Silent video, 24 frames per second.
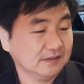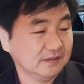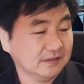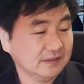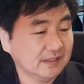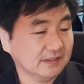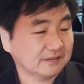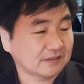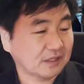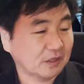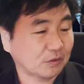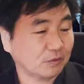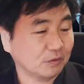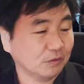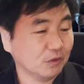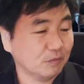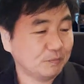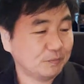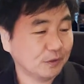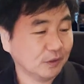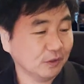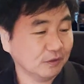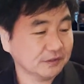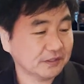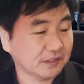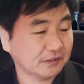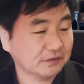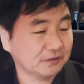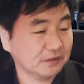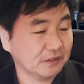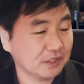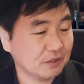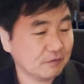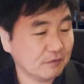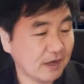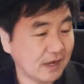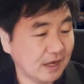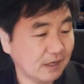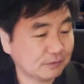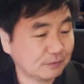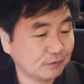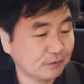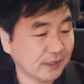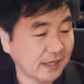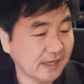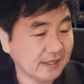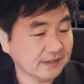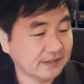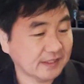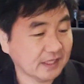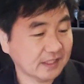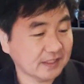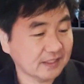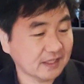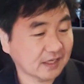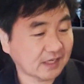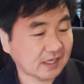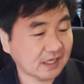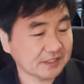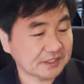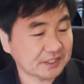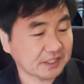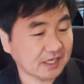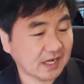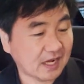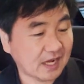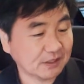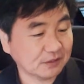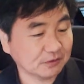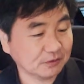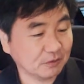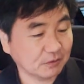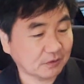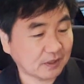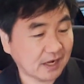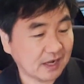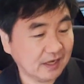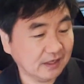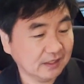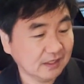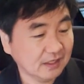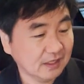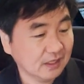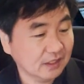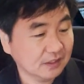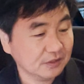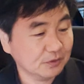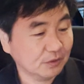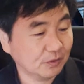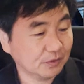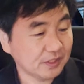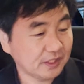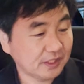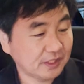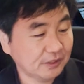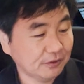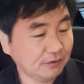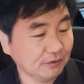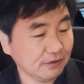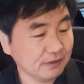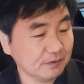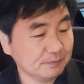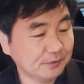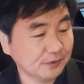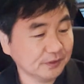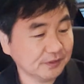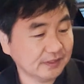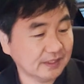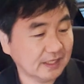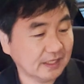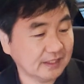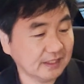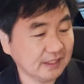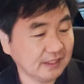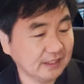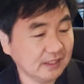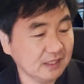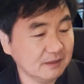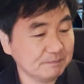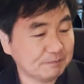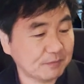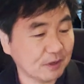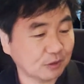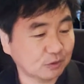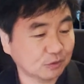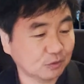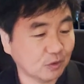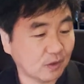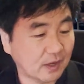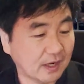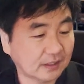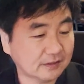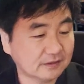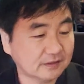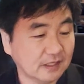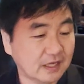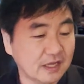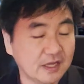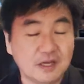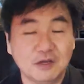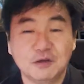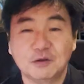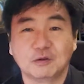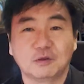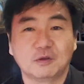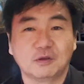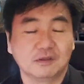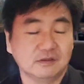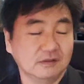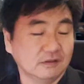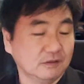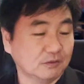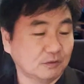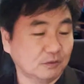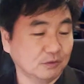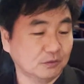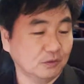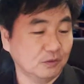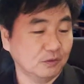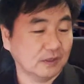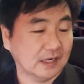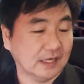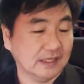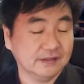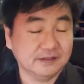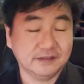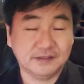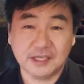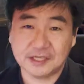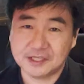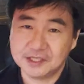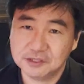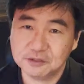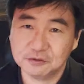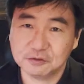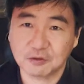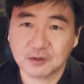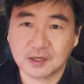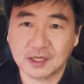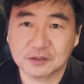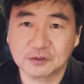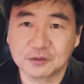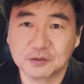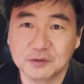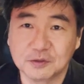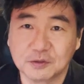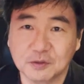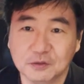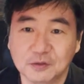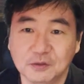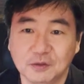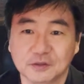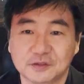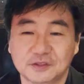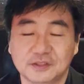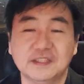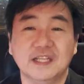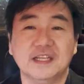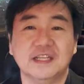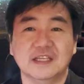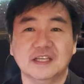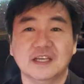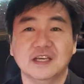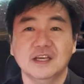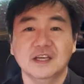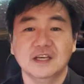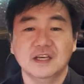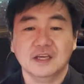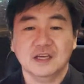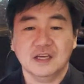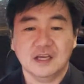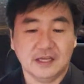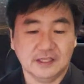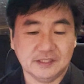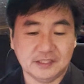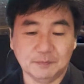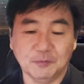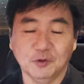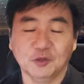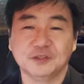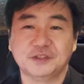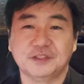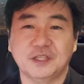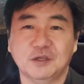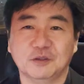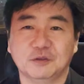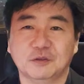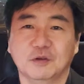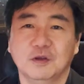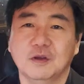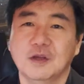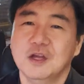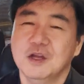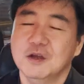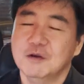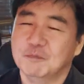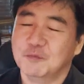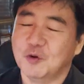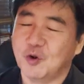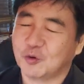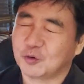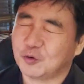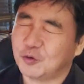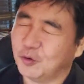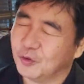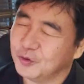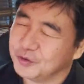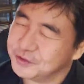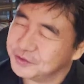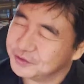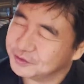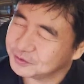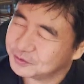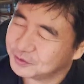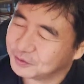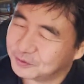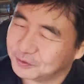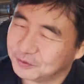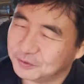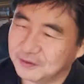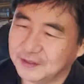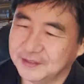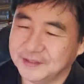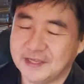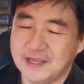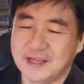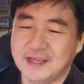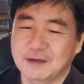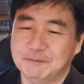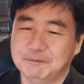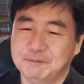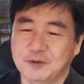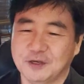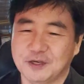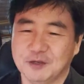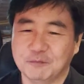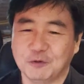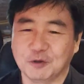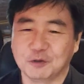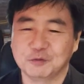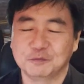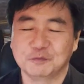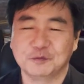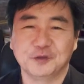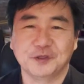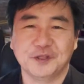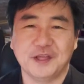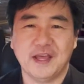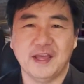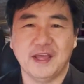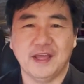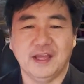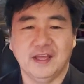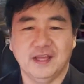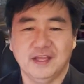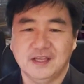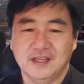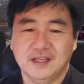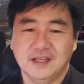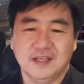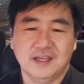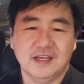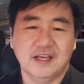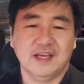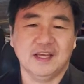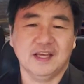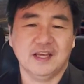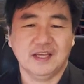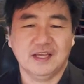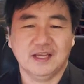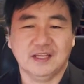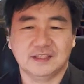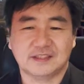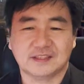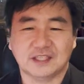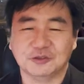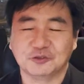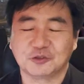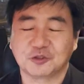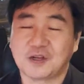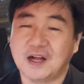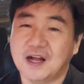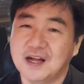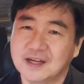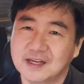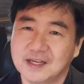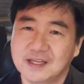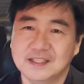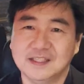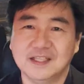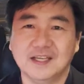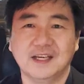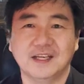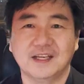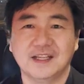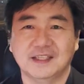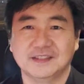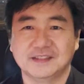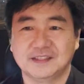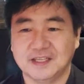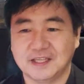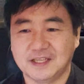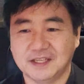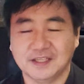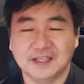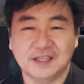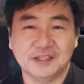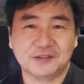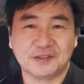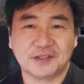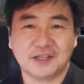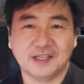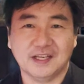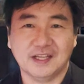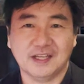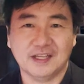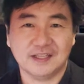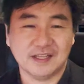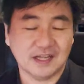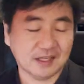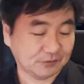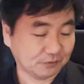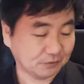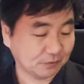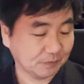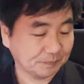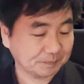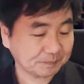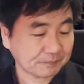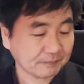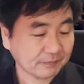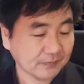ですからこのプロジェクトには普遍的な価値があるのか、より広い分野にインパクトを与えることができるのかということを常に、え自問していると、もうこういうところはね、やっぱり僕もね、えー、ちゃんと考えながらやっていかないといけないなと、